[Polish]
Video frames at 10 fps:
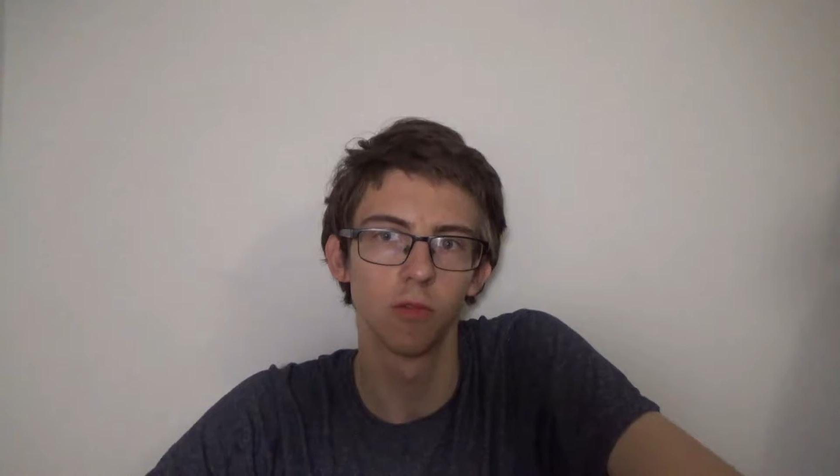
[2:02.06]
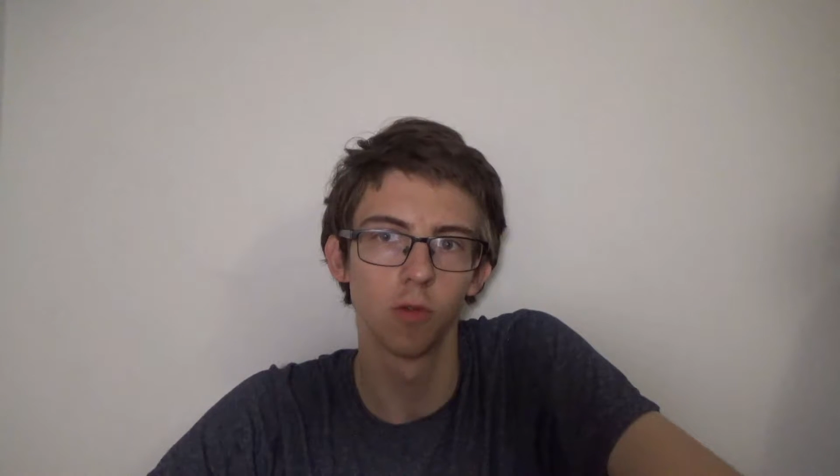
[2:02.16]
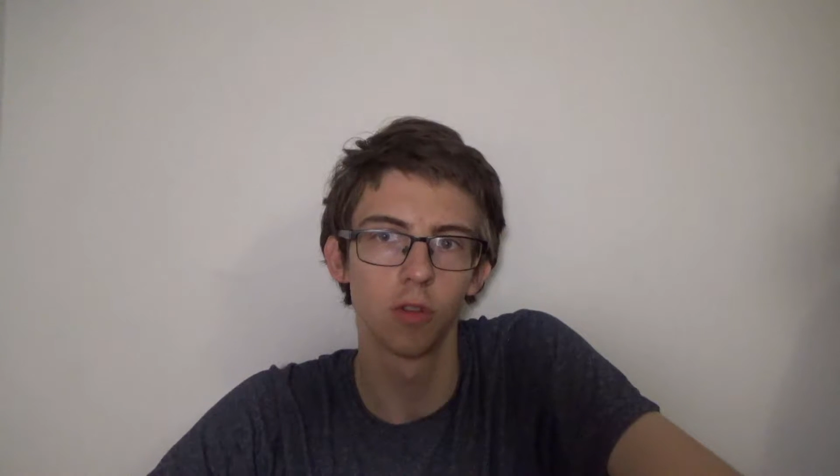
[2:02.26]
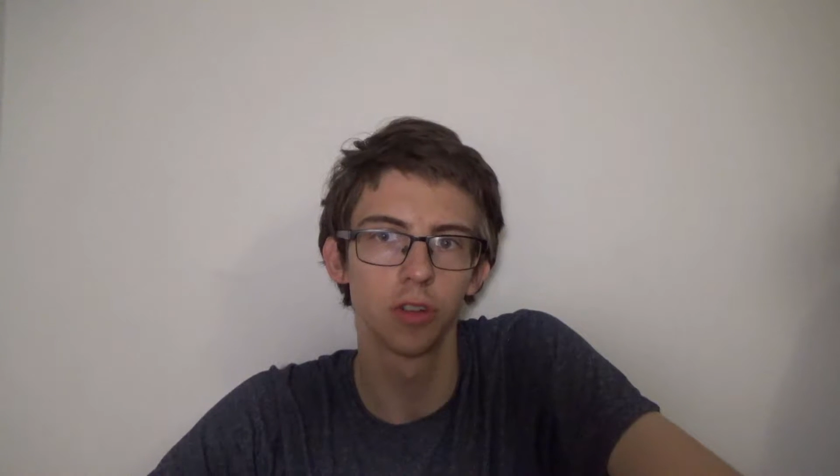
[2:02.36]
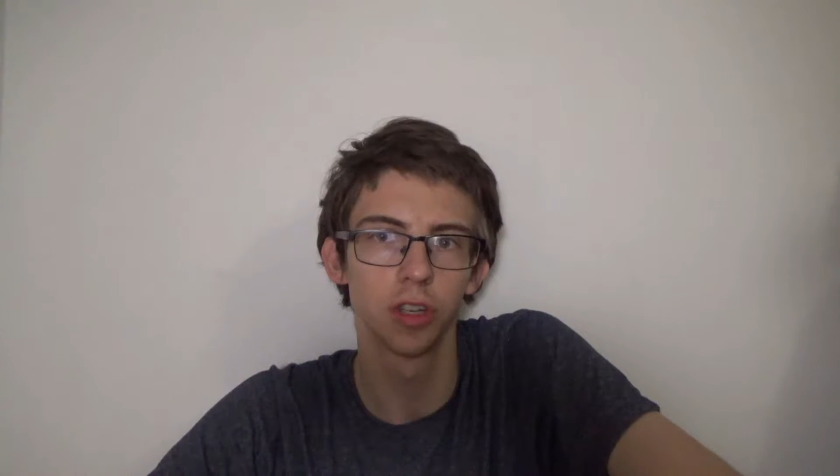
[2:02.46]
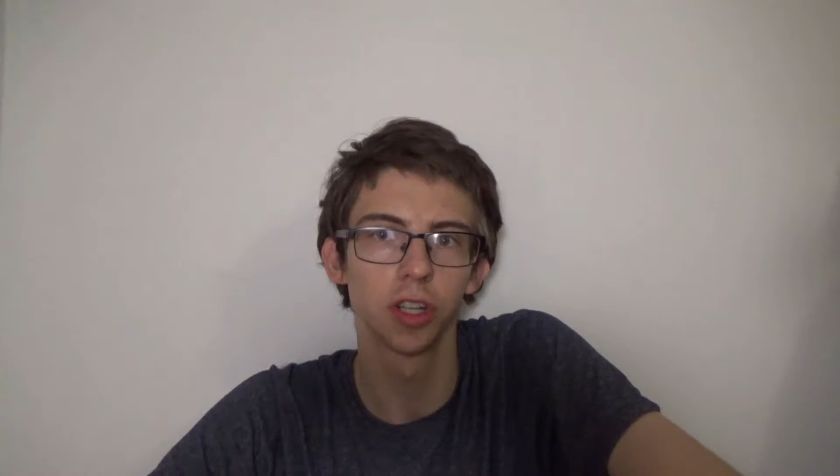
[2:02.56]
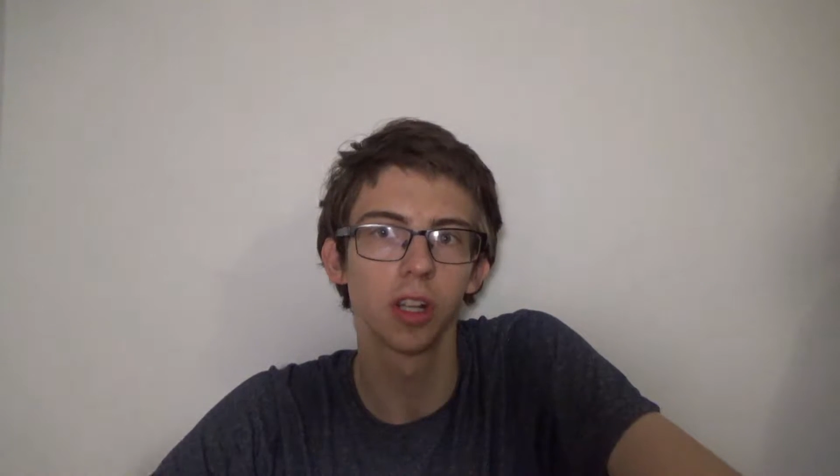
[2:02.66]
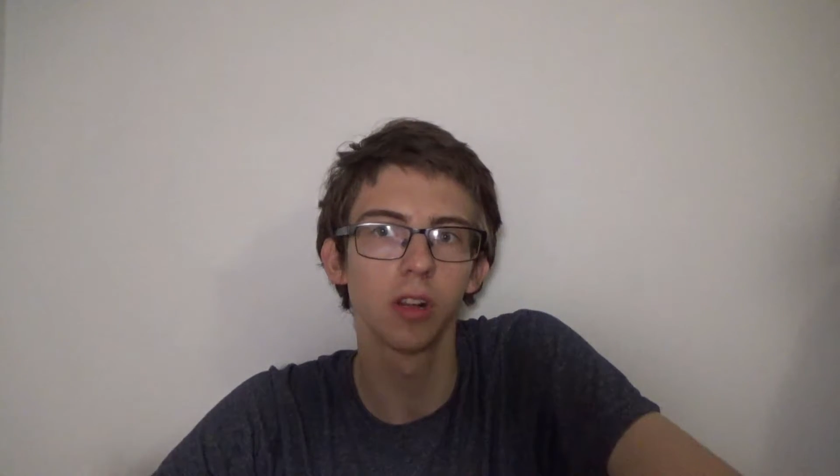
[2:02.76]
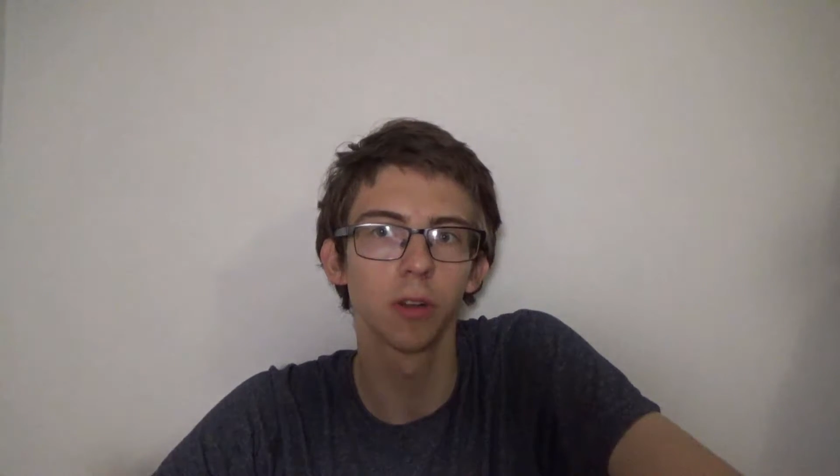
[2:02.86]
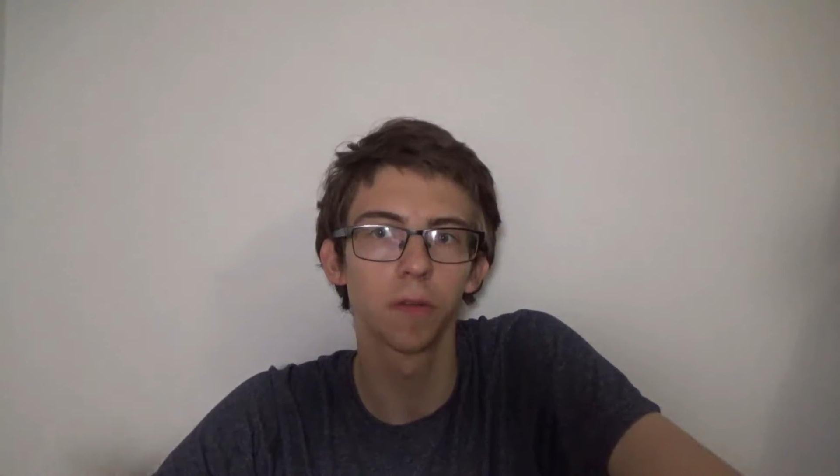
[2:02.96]
łączy się
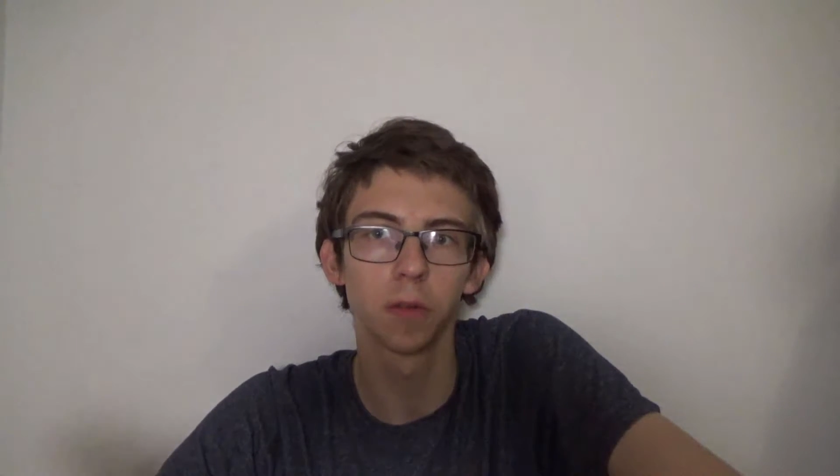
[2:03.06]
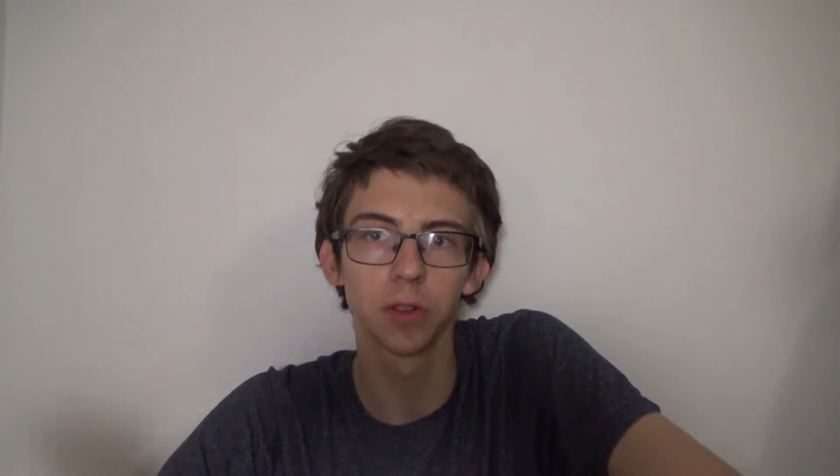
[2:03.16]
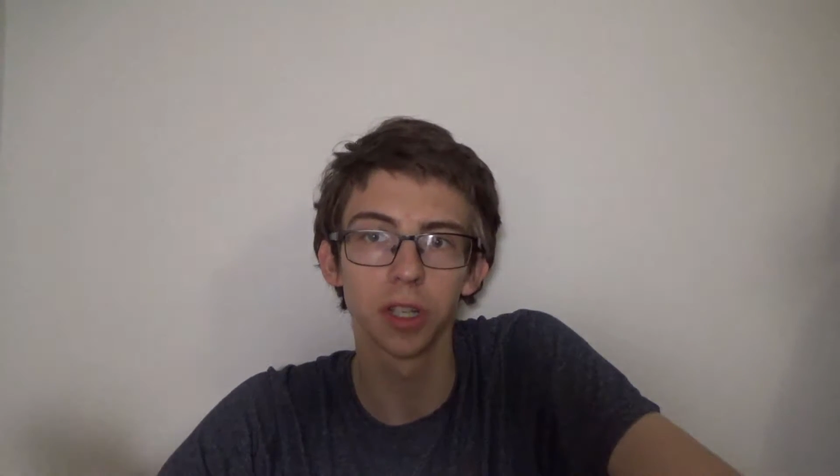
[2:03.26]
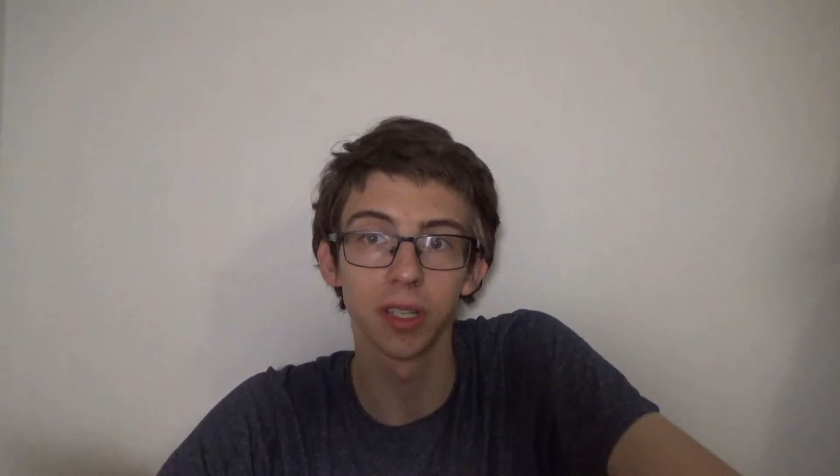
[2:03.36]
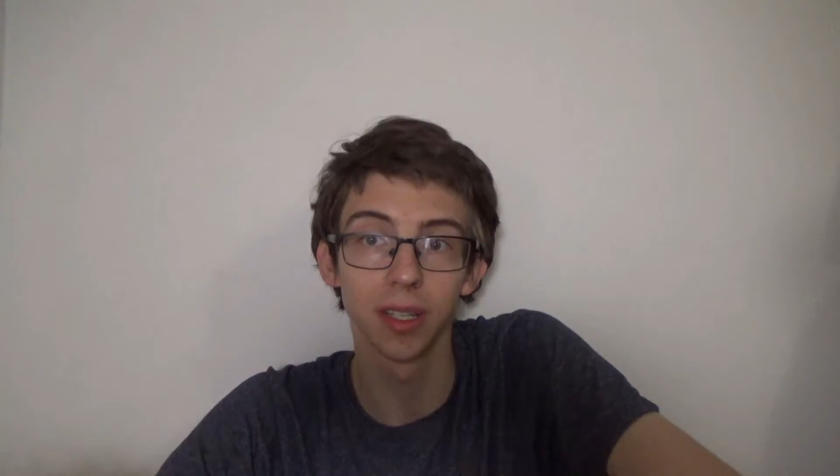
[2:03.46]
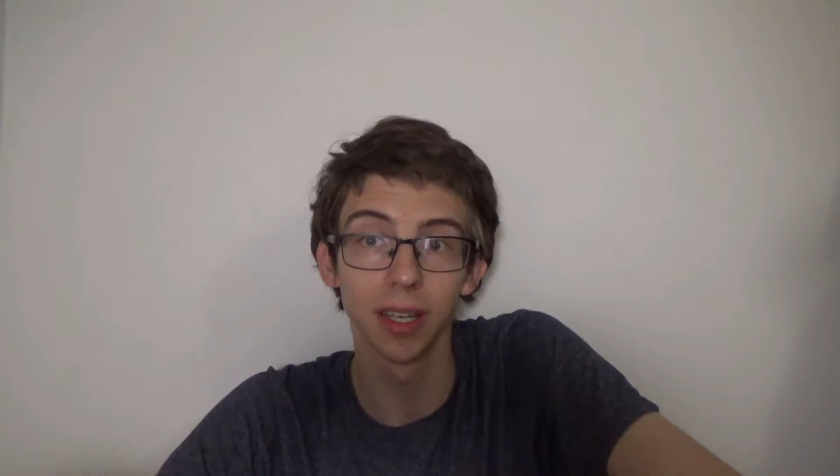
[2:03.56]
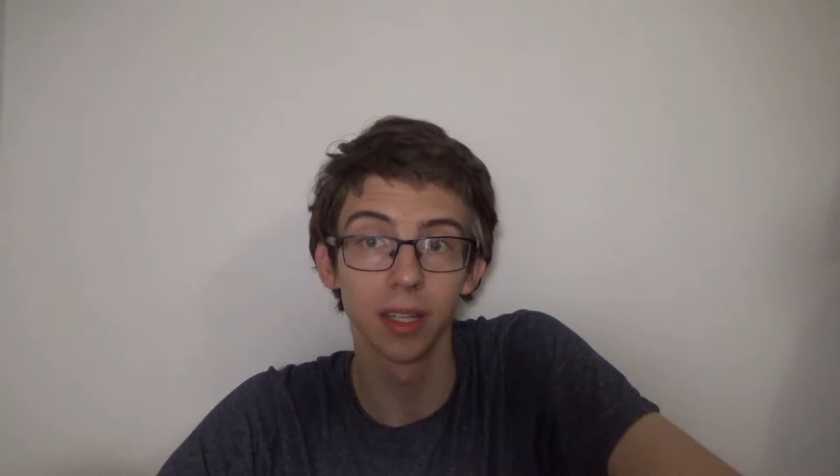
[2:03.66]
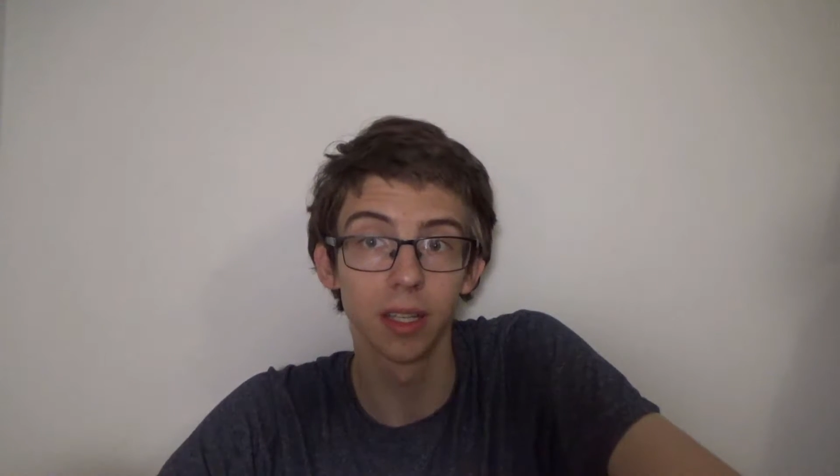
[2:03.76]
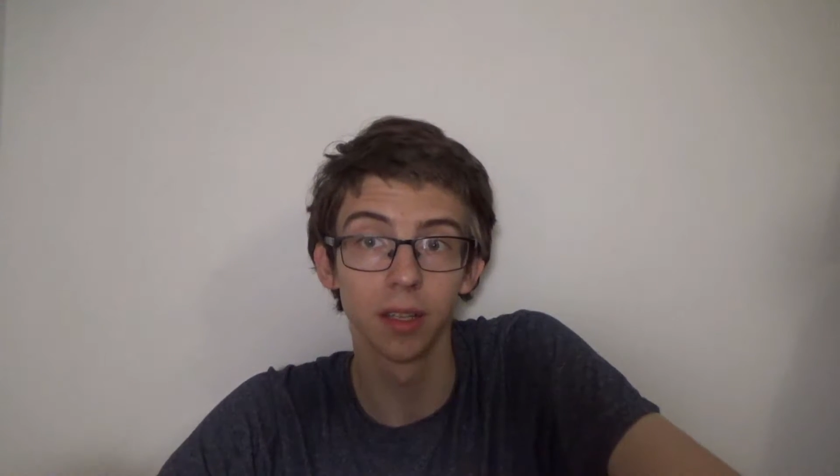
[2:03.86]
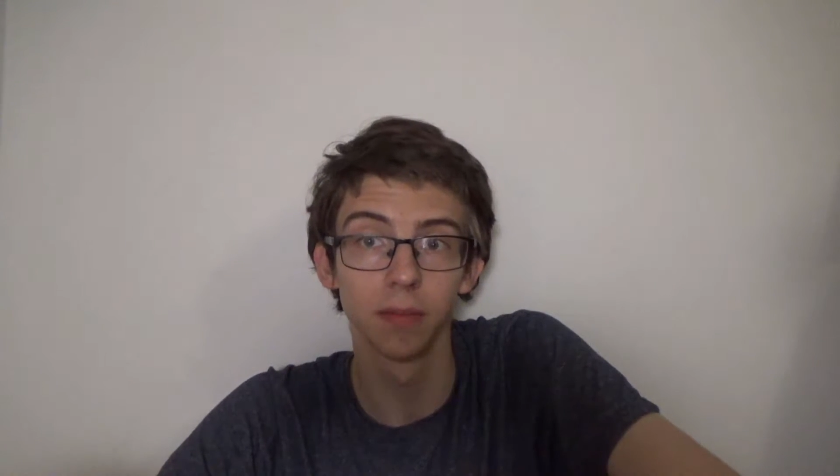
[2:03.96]
tylko i wyłącznie z
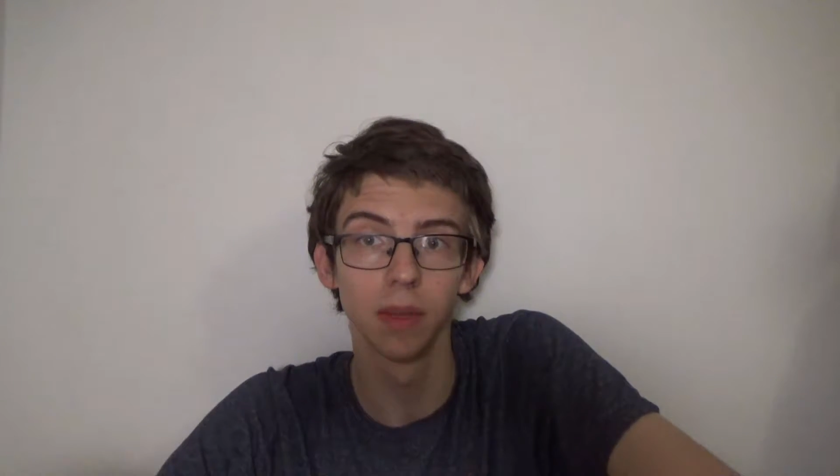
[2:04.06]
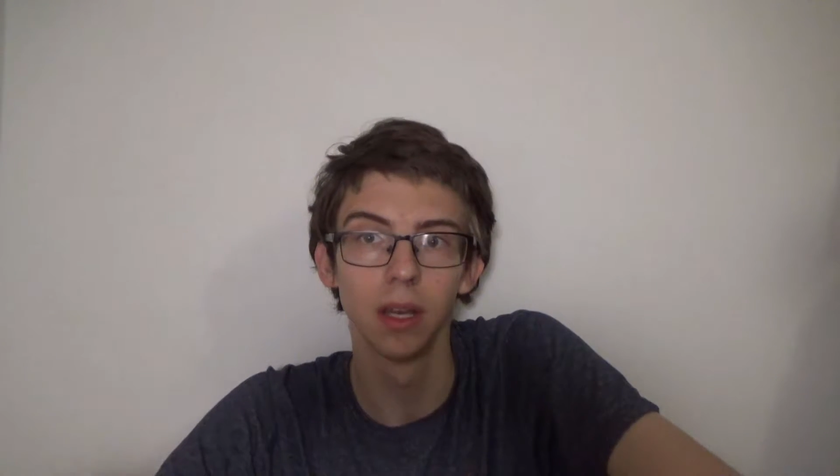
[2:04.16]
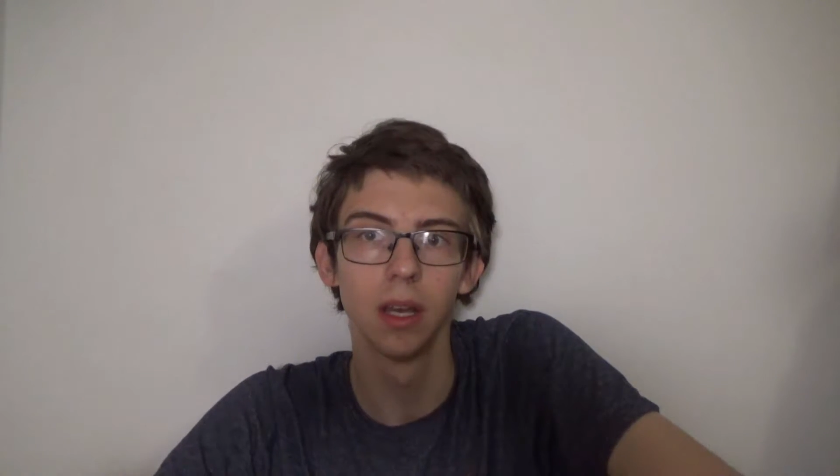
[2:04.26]
jednym,